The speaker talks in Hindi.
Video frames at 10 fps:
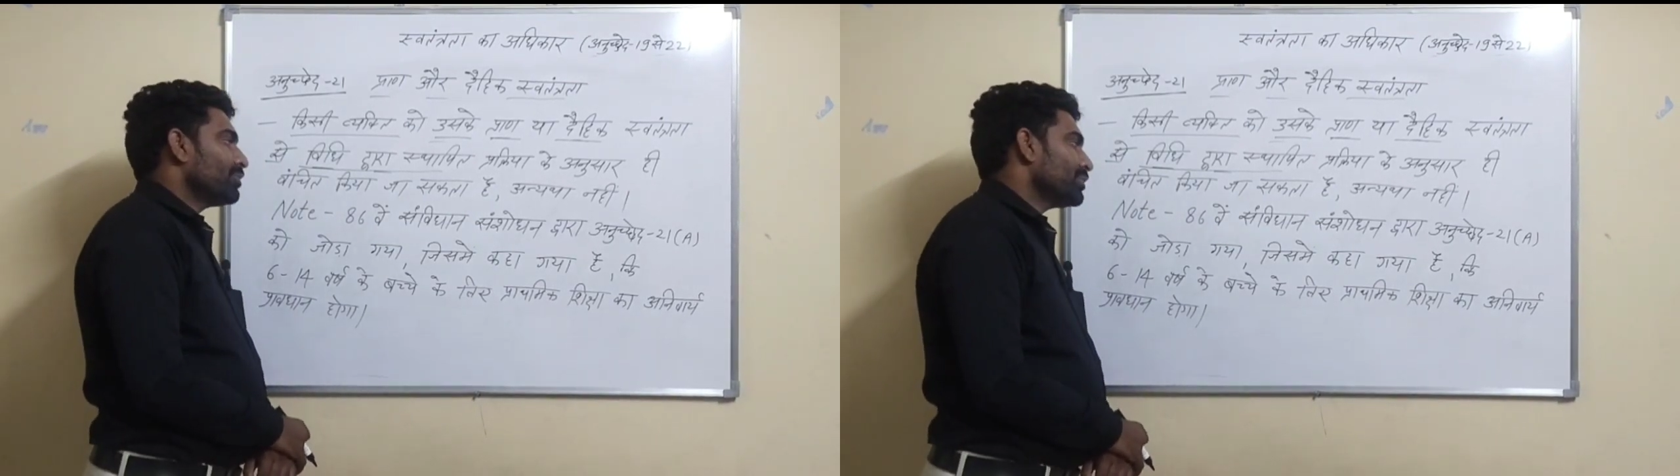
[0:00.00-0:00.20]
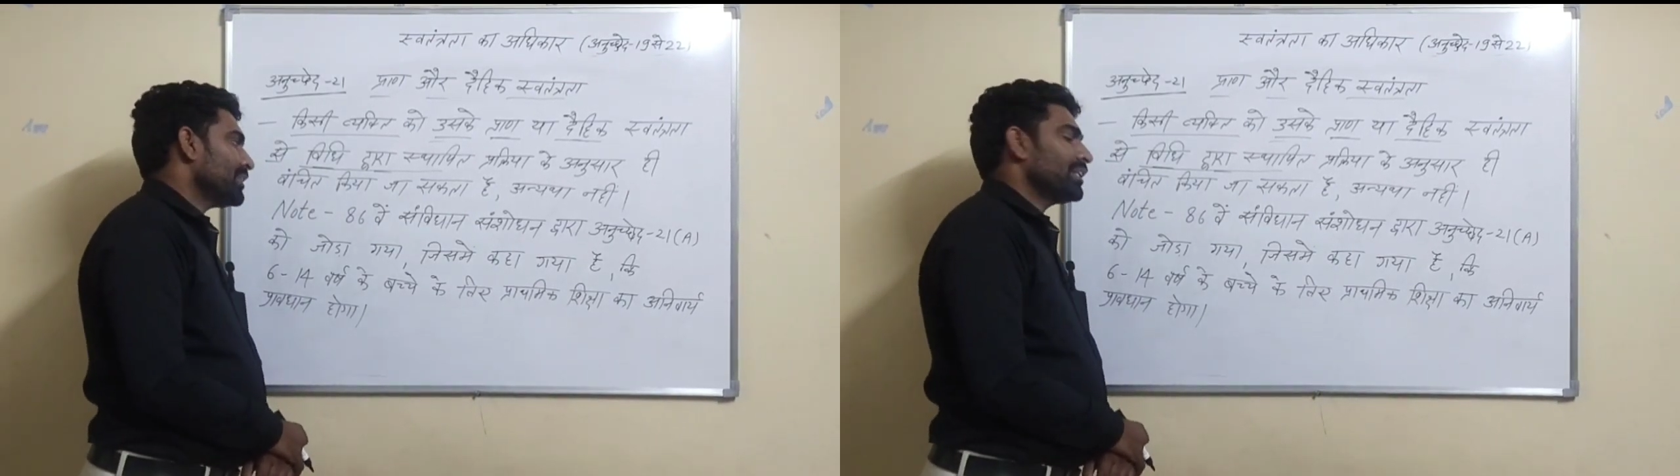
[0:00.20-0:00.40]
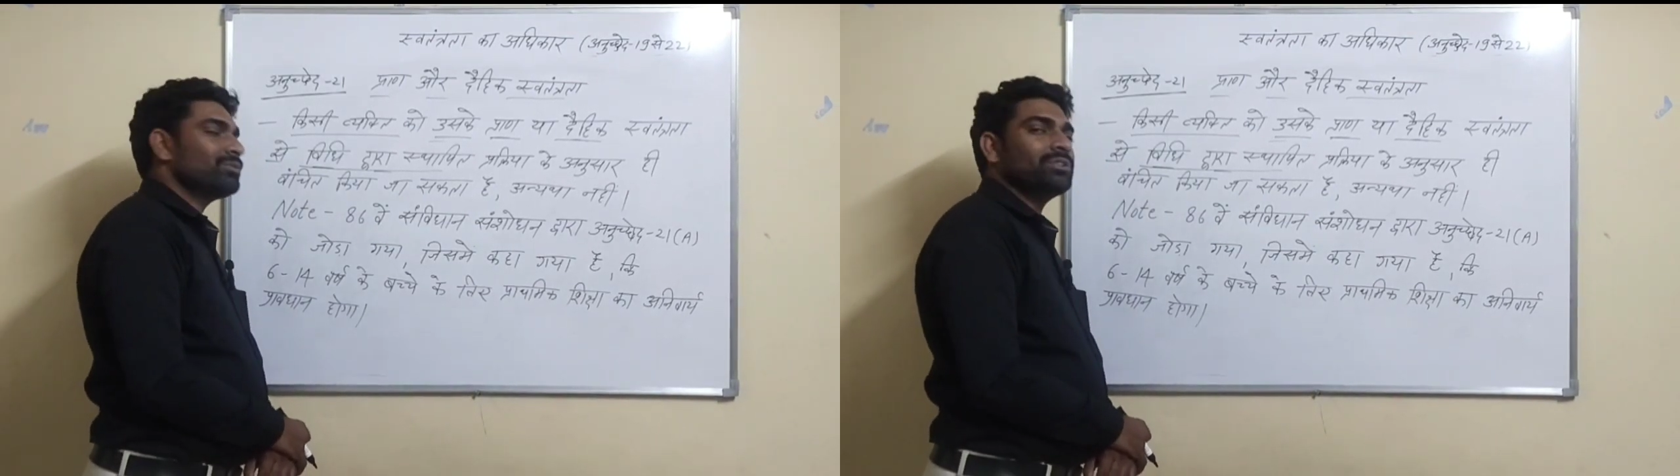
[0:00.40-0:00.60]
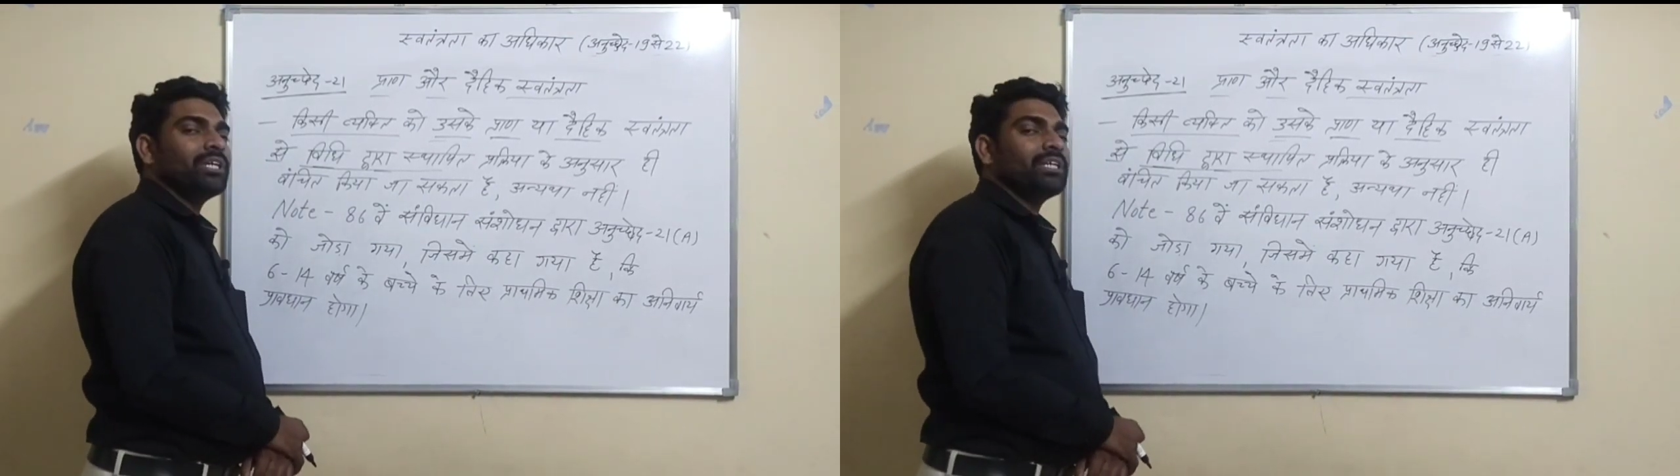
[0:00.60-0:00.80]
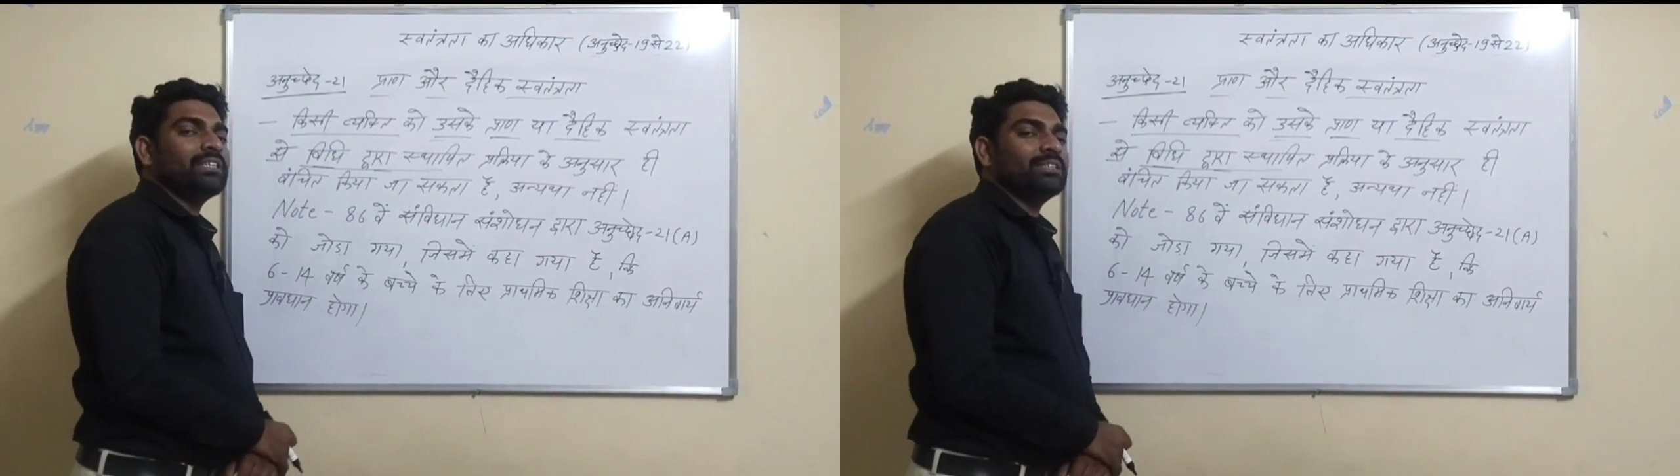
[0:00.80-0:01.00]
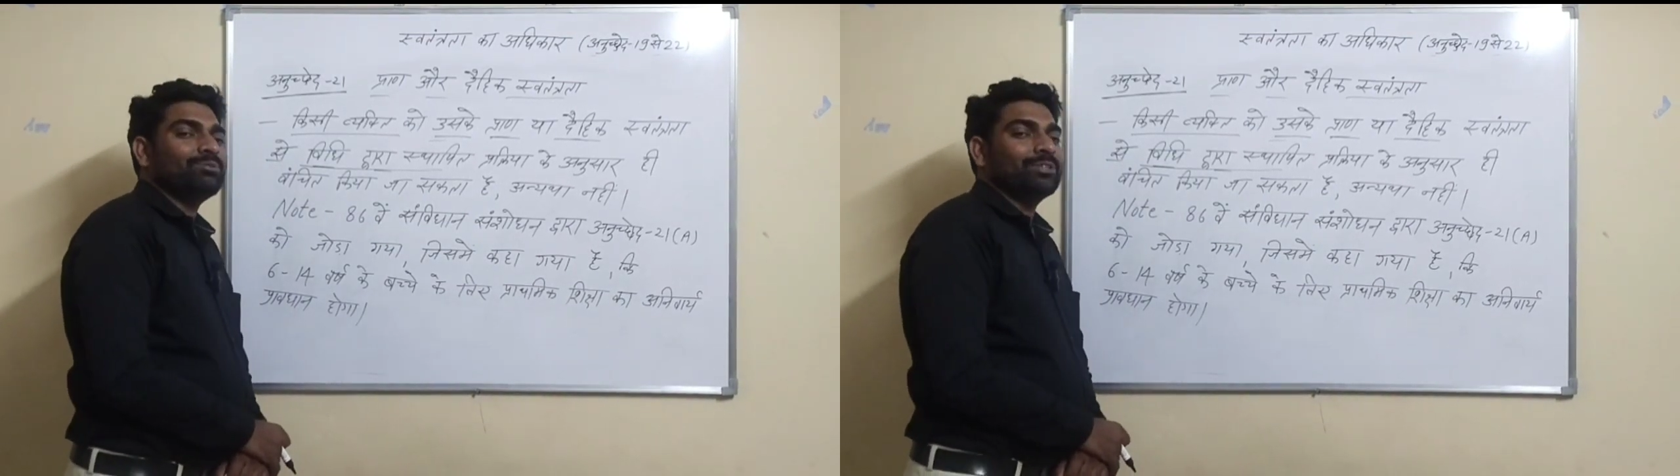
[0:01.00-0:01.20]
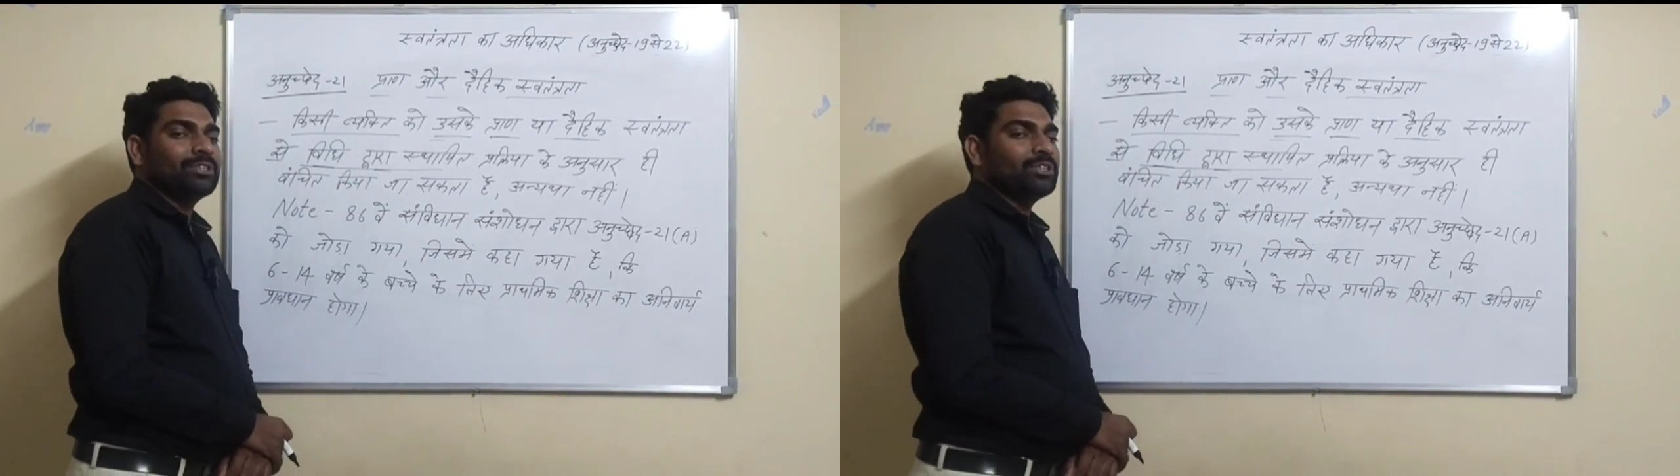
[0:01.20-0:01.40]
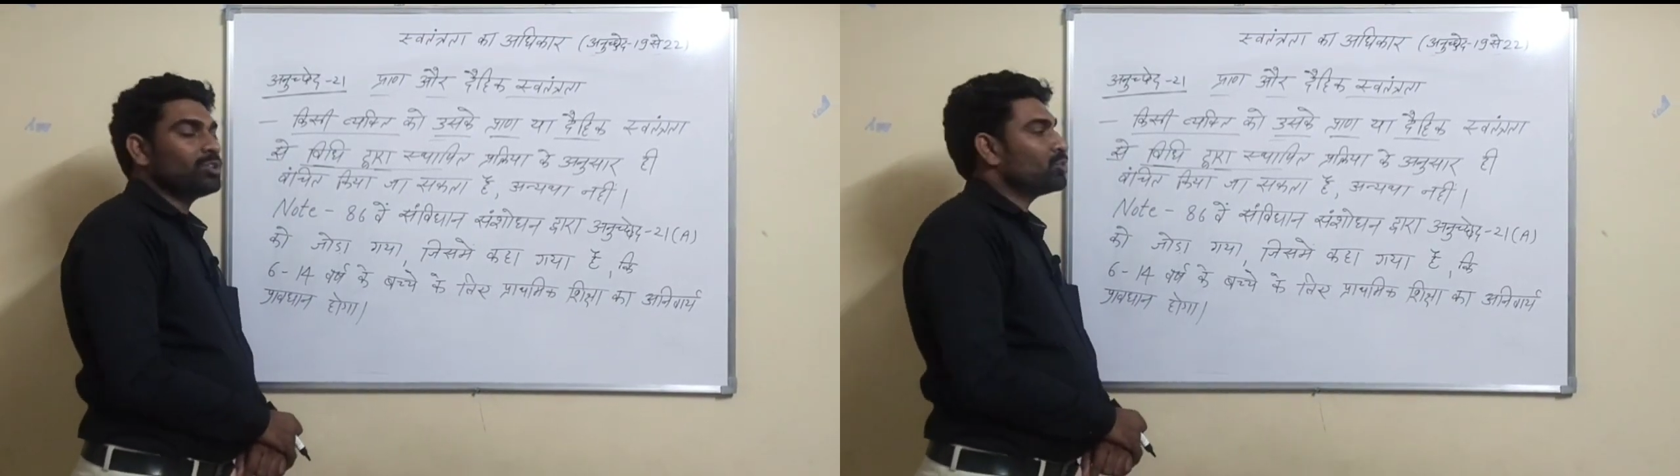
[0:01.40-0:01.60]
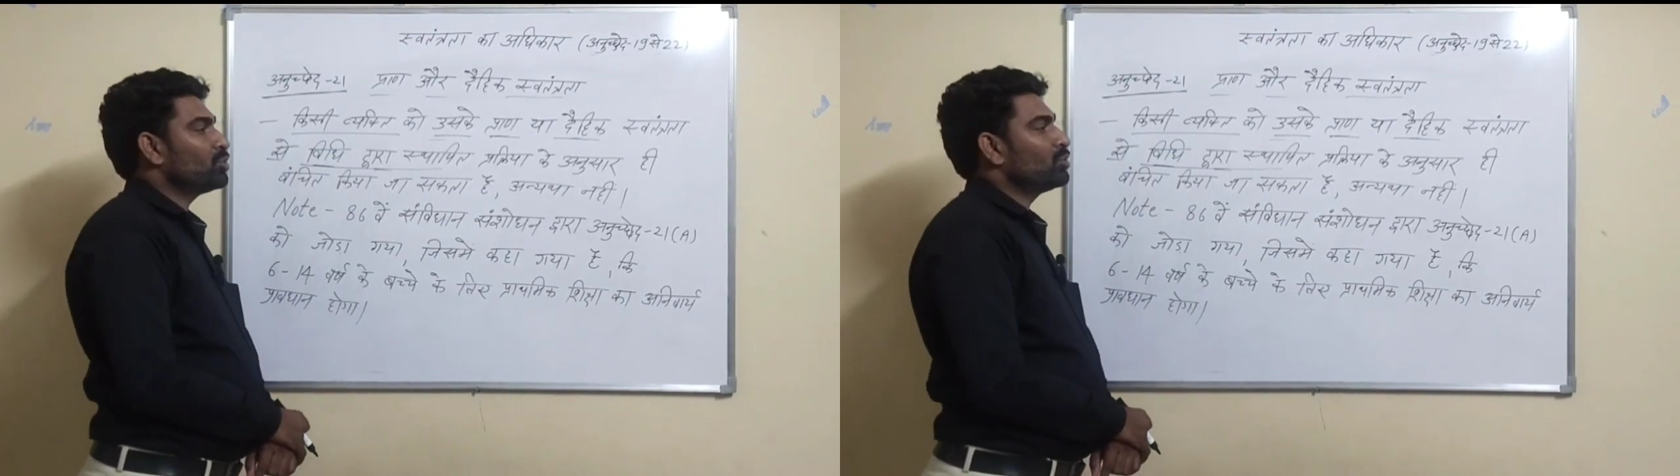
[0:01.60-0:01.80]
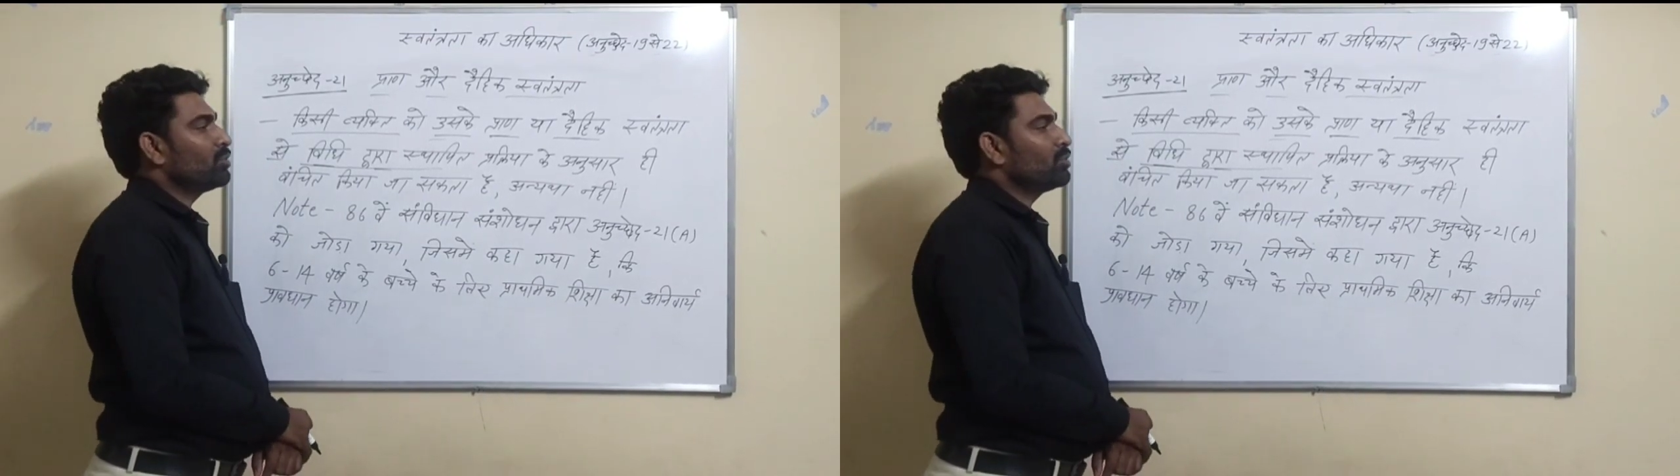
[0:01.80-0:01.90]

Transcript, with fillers: उसके अनुसार ही किसी व्यक्ति को